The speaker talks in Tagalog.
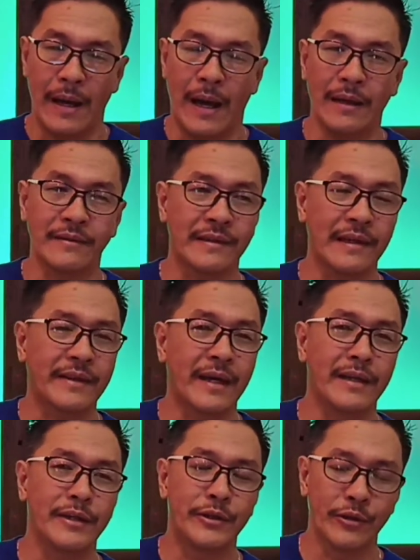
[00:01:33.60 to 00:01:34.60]
ang
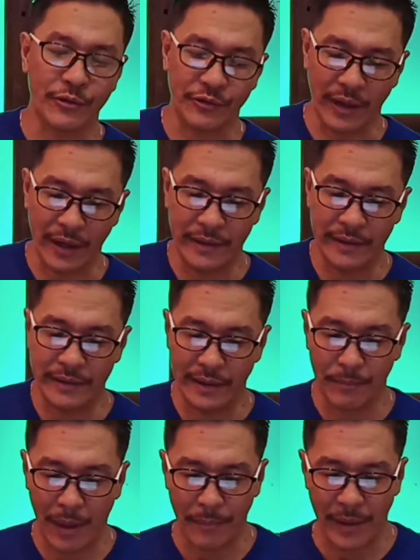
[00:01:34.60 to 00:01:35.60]
salita ng Diyos ay
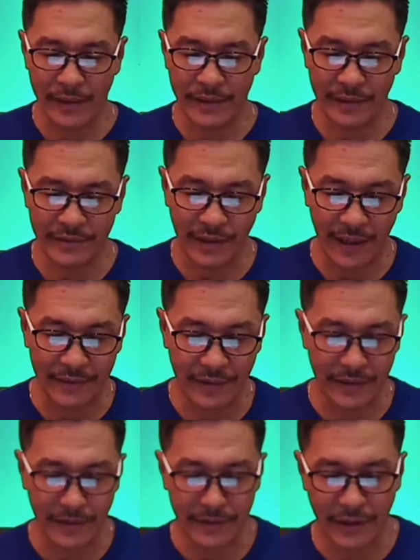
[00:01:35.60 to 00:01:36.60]
nagpapahayag sa
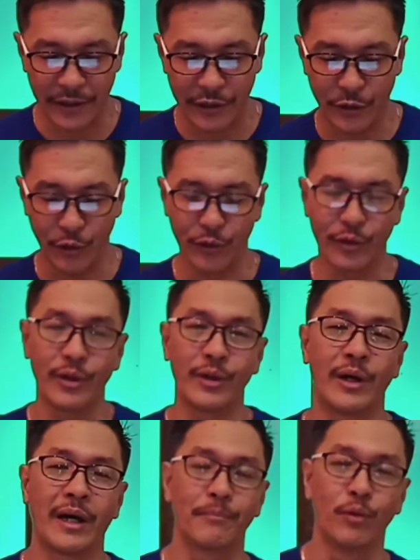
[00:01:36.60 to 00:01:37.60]
atin ng direksyon
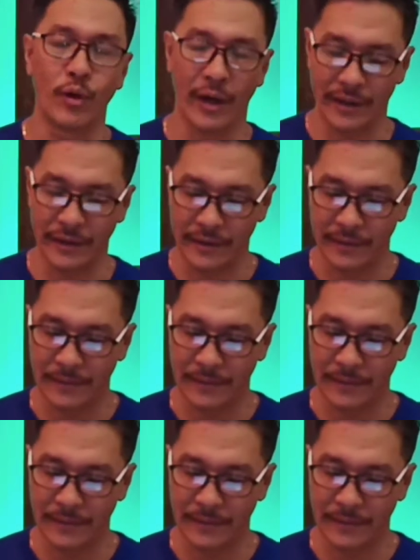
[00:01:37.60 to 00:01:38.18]
at buhay